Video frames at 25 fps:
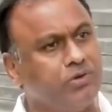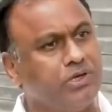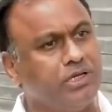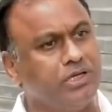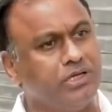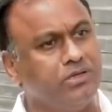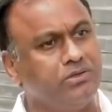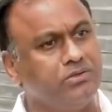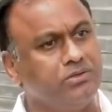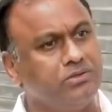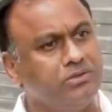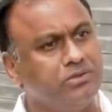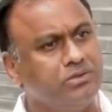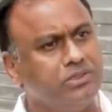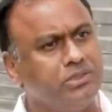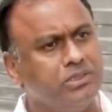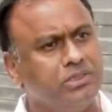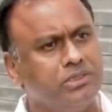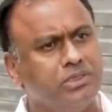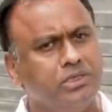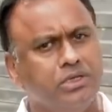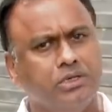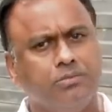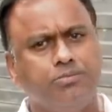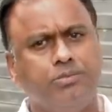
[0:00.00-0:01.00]
ఇవ్వలేదు
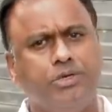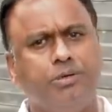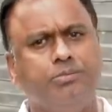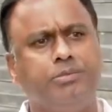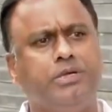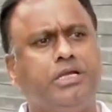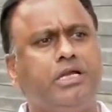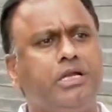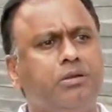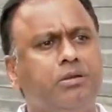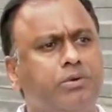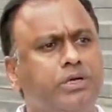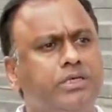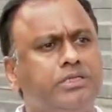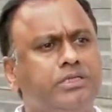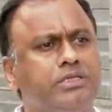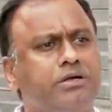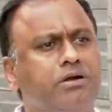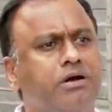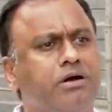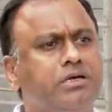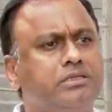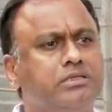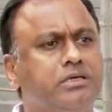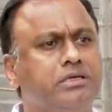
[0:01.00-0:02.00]
ఎమ్మెల్యేలు పోయిన
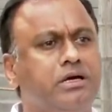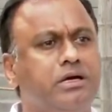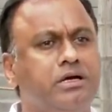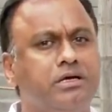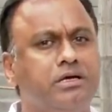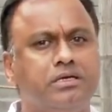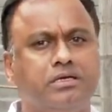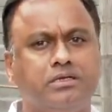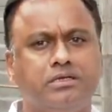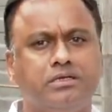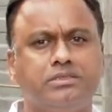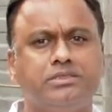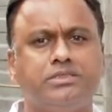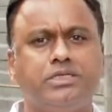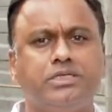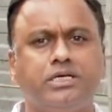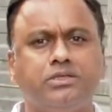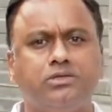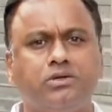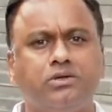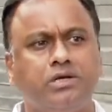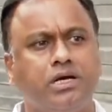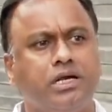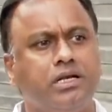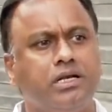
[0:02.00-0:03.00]
తర్వాత
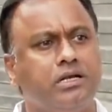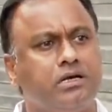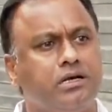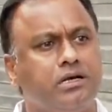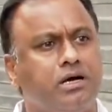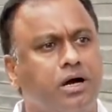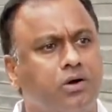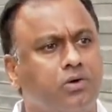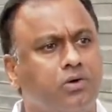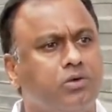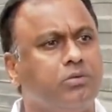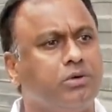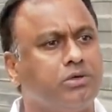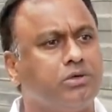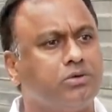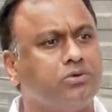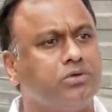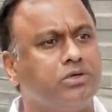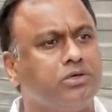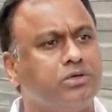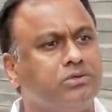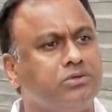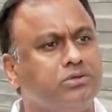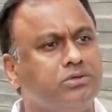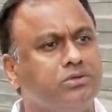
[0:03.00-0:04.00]
చేతులు గాలినంగా ఆకులు
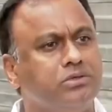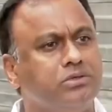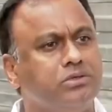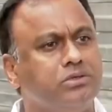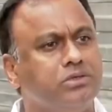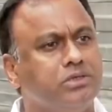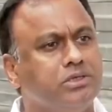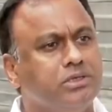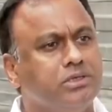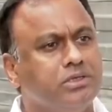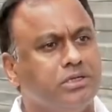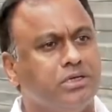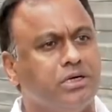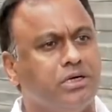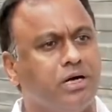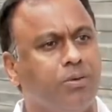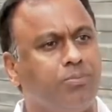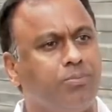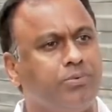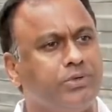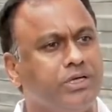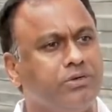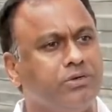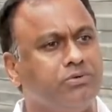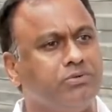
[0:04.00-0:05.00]
పట్టుకున్నట్టు
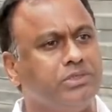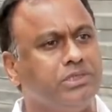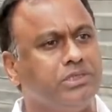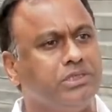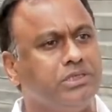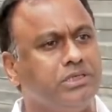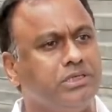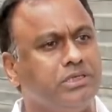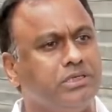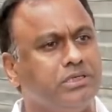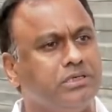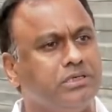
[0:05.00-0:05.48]
అప్పుడేముంది